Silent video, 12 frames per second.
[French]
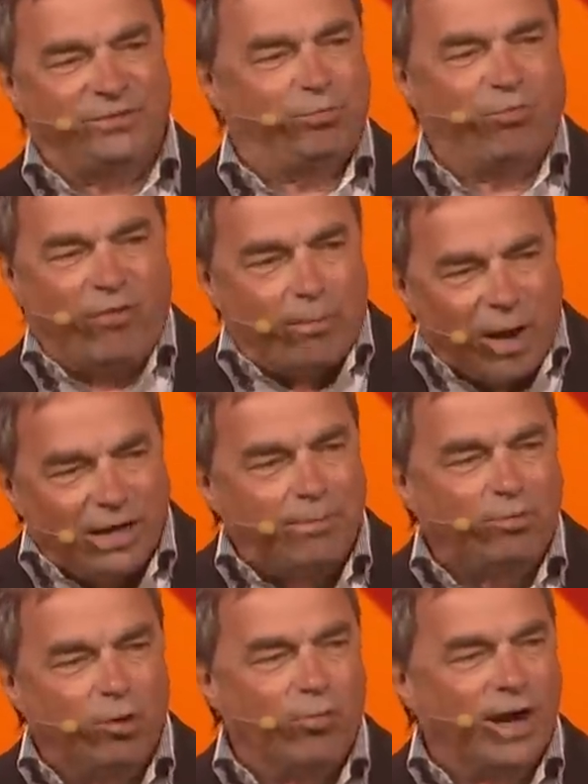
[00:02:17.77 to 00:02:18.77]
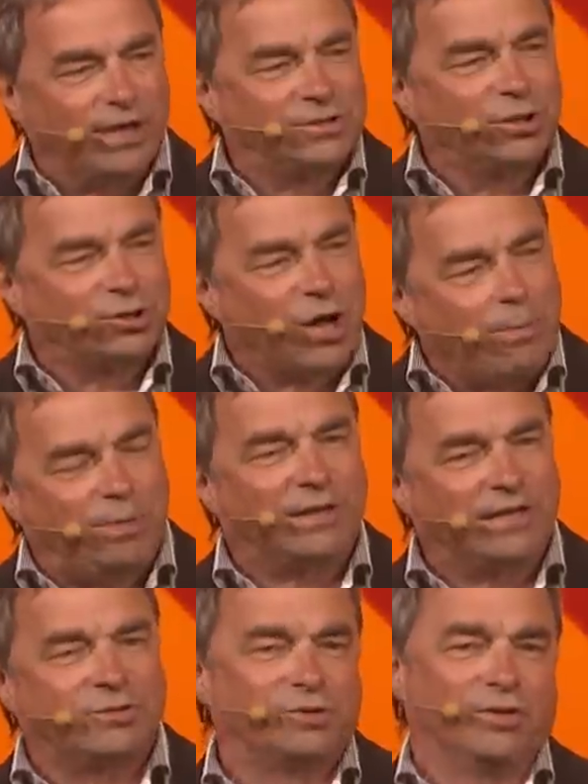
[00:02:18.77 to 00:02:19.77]
je pouvais pas aller plus loin que ça,
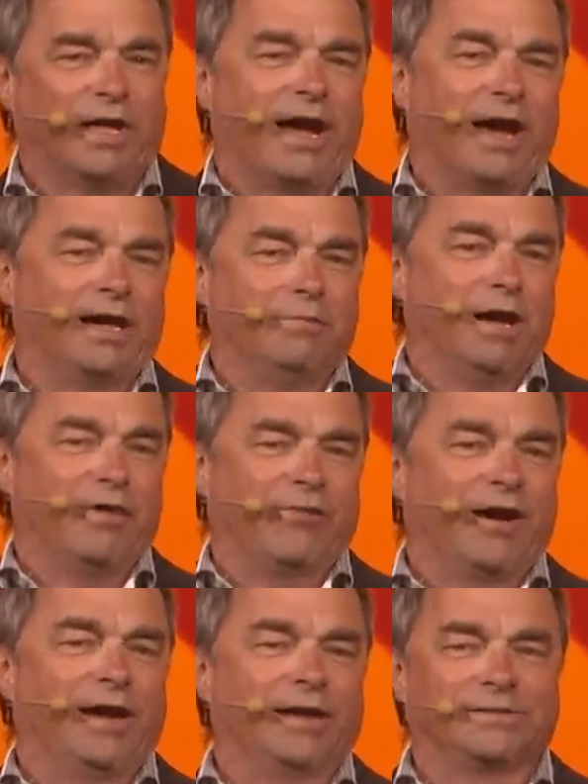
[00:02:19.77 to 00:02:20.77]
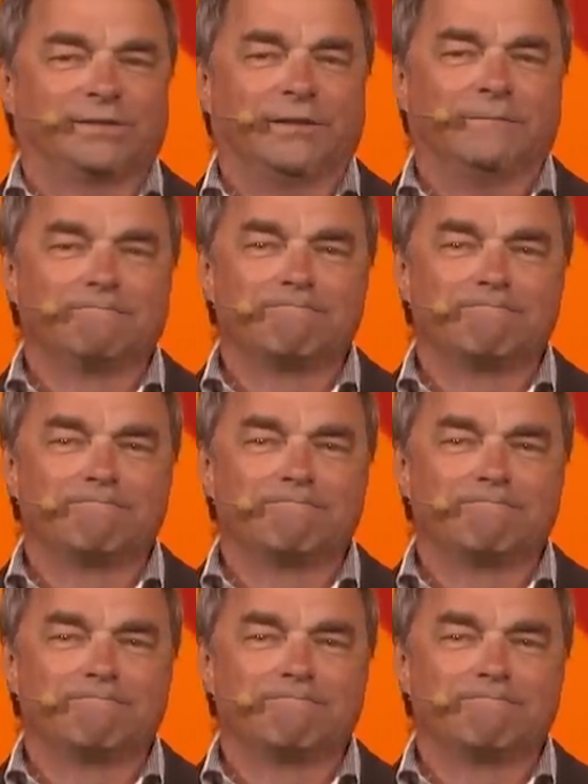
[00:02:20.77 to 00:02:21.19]
j'empiétais sur le terrain de mes frères, tu sais.